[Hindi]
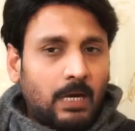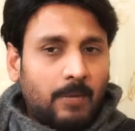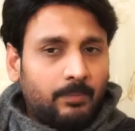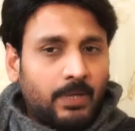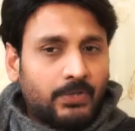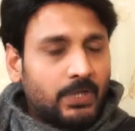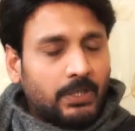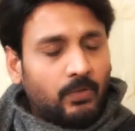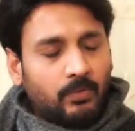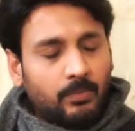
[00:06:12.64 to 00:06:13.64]
आप ना
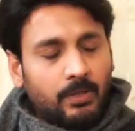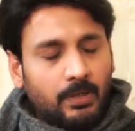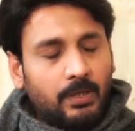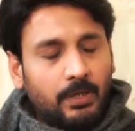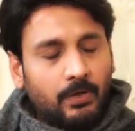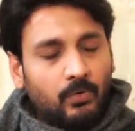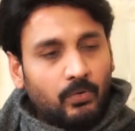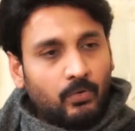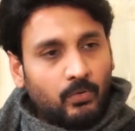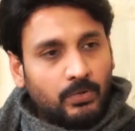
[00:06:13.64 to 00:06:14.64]
चाहते हुए भी कहीं
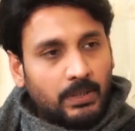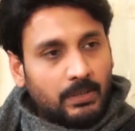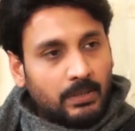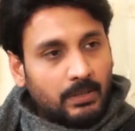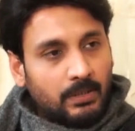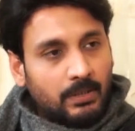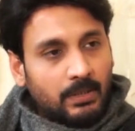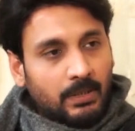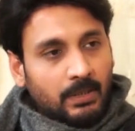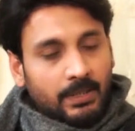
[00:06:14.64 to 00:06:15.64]
इग्नोर हो जाता है
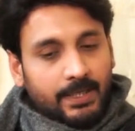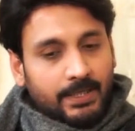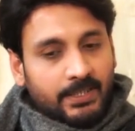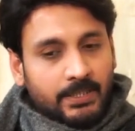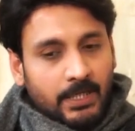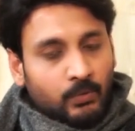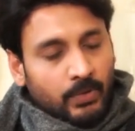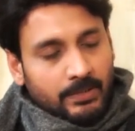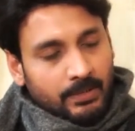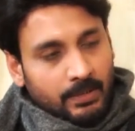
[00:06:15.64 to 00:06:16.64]
ये ये जादू
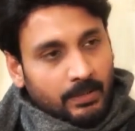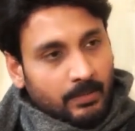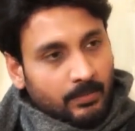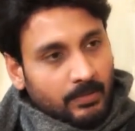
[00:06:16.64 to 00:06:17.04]
कैसे किया